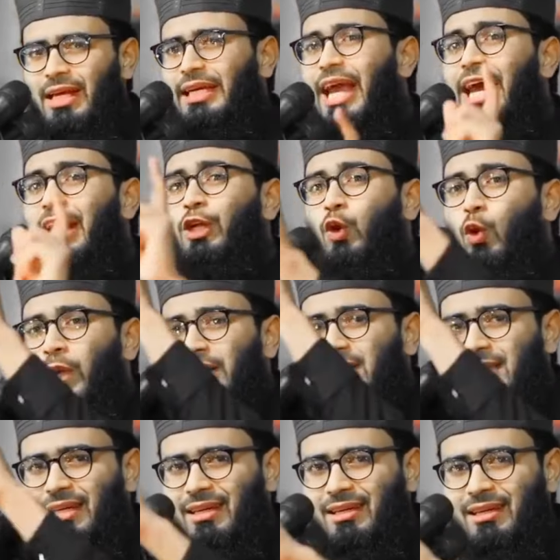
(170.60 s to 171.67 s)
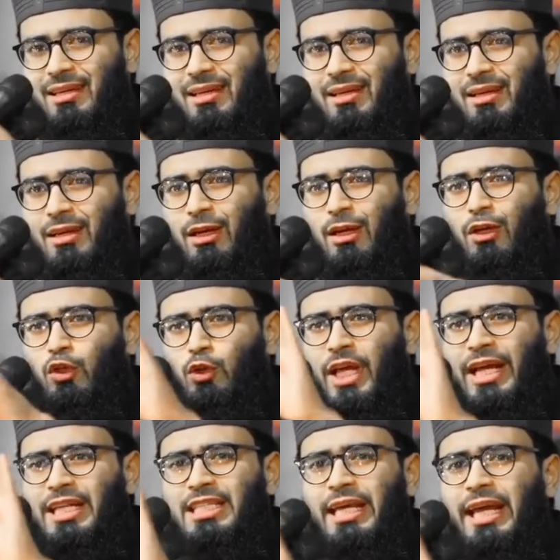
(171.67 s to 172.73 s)
গেট খুলেছে তো
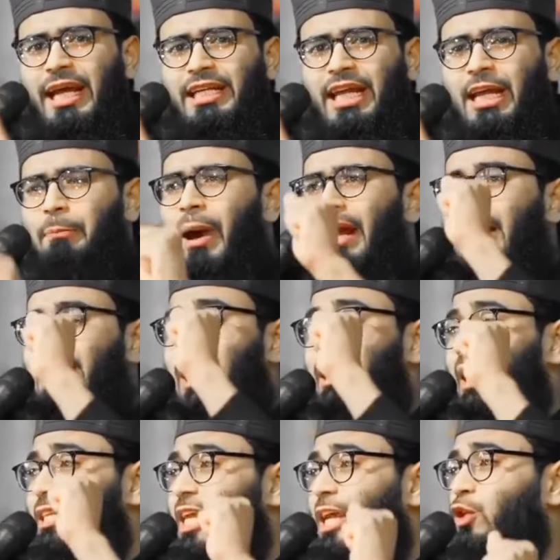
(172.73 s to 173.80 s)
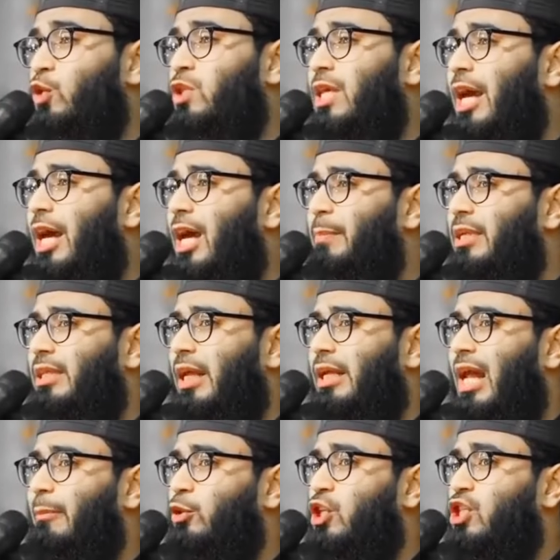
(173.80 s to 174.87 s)
দেখছে গেটের বাইরে দাঁড়িয়ে আছে একজন সাহাবি তার
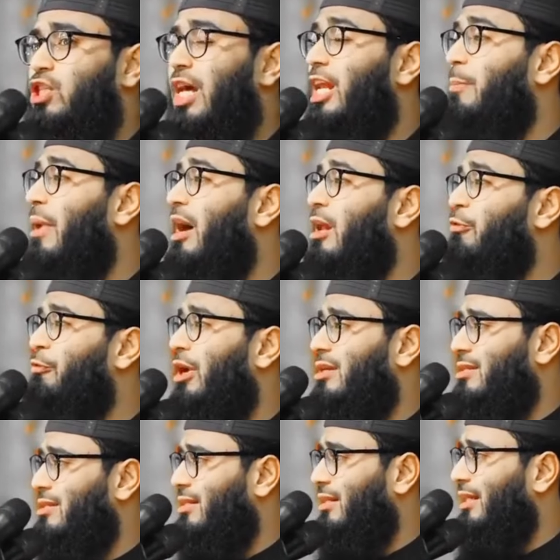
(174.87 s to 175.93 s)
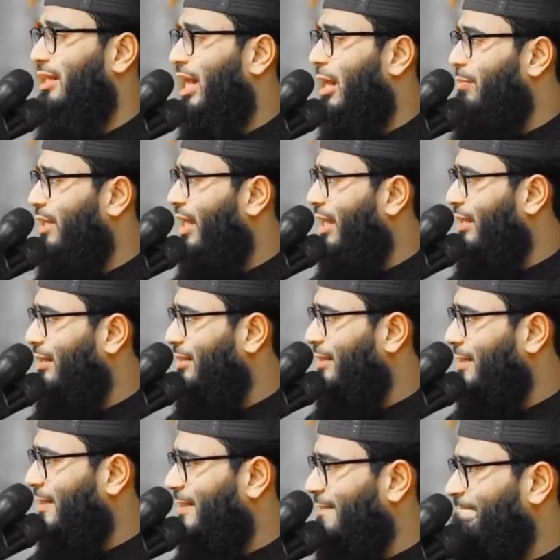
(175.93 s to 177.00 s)
নাম হচ্ছে সালমান ফার্সি তার নাম কি
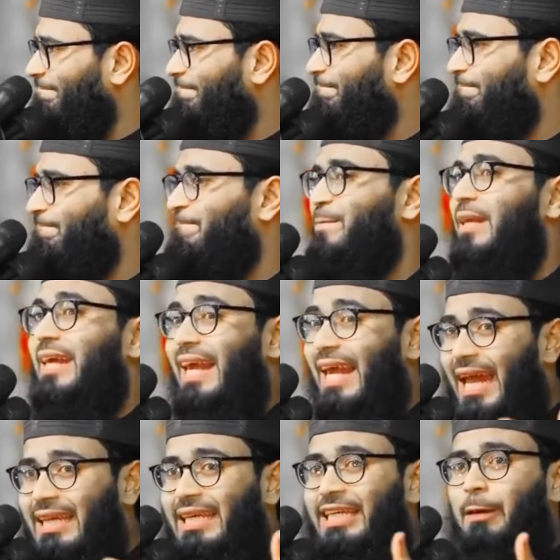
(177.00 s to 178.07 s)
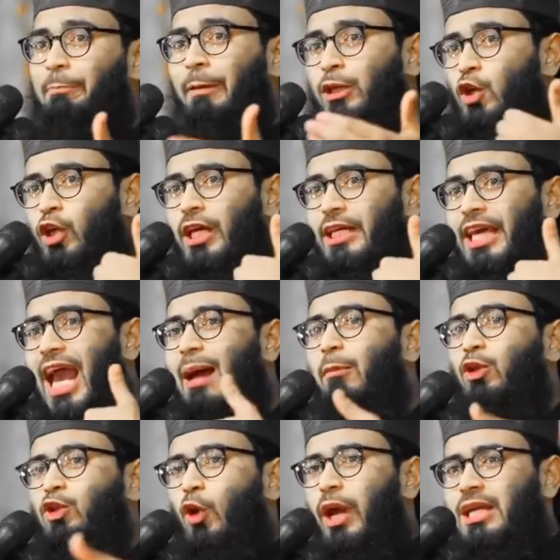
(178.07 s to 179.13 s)
এদিকে পেছনে
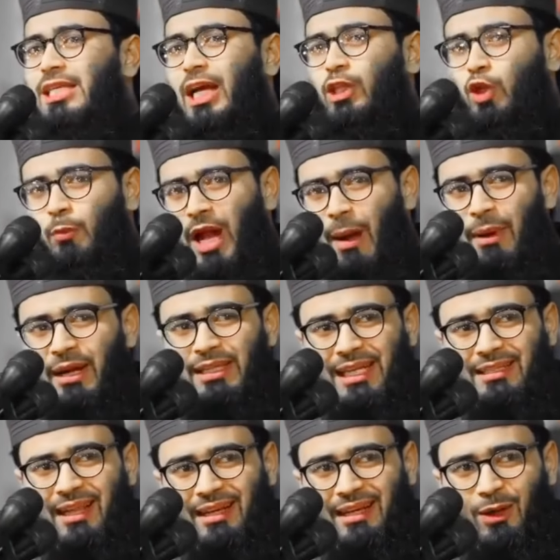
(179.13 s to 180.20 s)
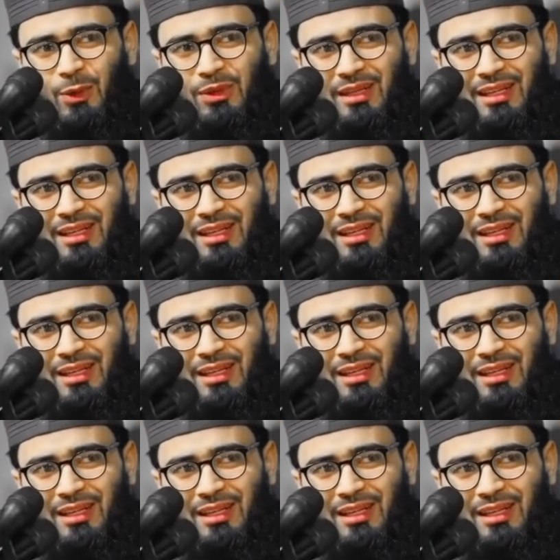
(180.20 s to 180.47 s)
কেমত হয়ে যাক তোমরা আমার দিকে তাকাও